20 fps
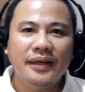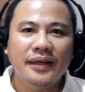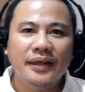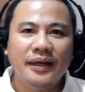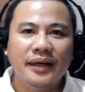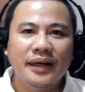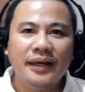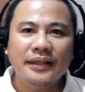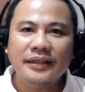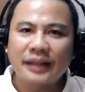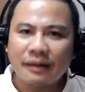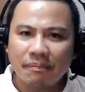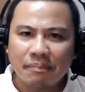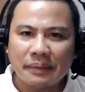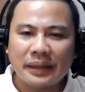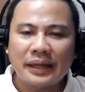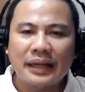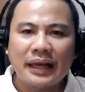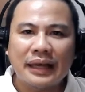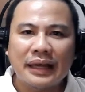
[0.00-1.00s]
At ang,
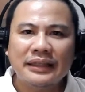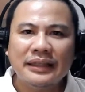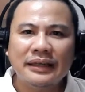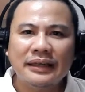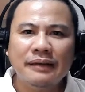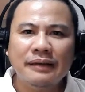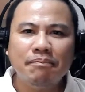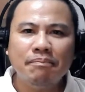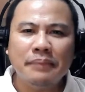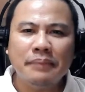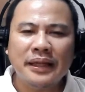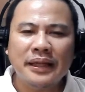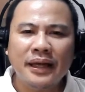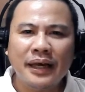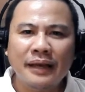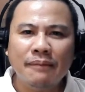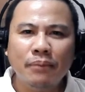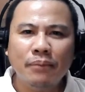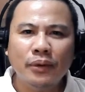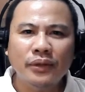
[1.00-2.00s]
pin, ang
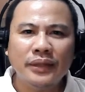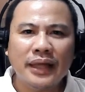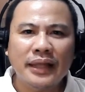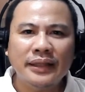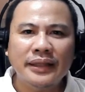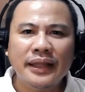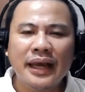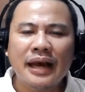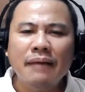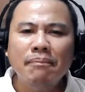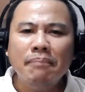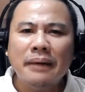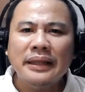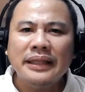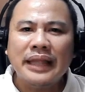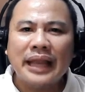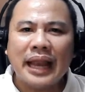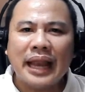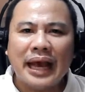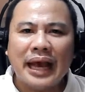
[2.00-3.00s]
pinaka-importante, ang
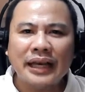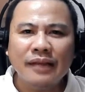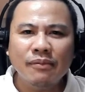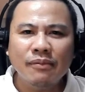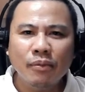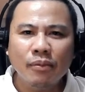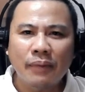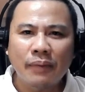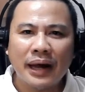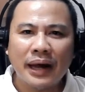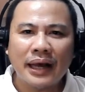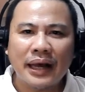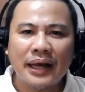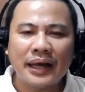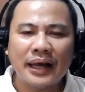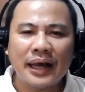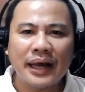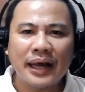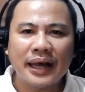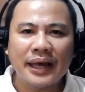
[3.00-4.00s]
panalangin mo ba
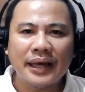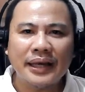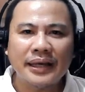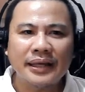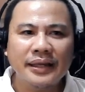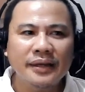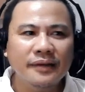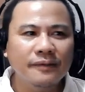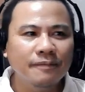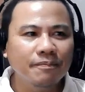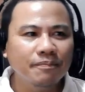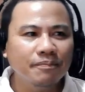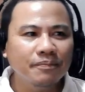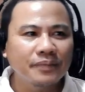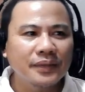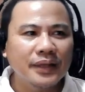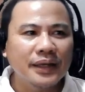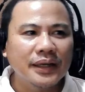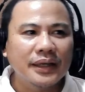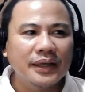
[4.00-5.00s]
ay
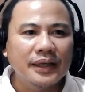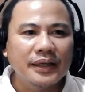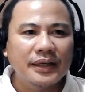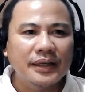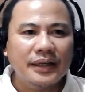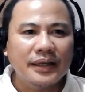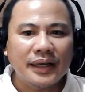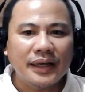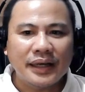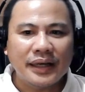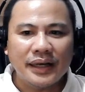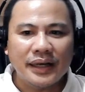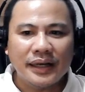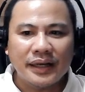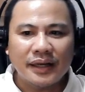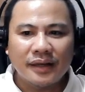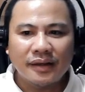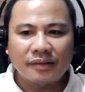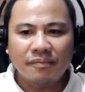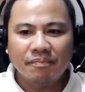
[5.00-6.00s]

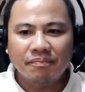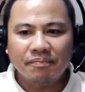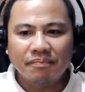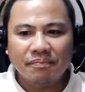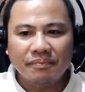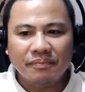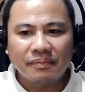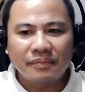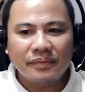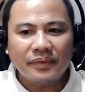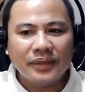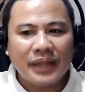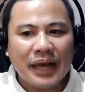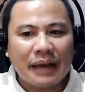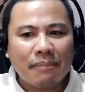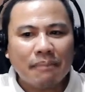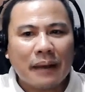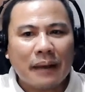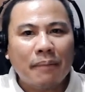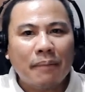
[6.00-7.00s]
uh,
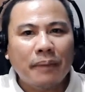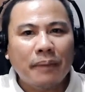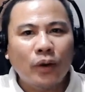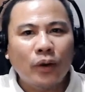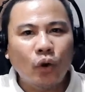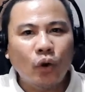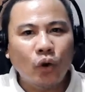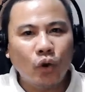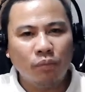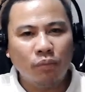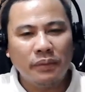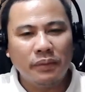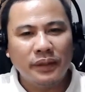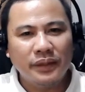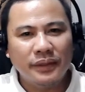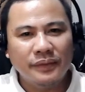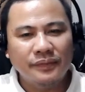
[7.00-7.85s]
napapaloob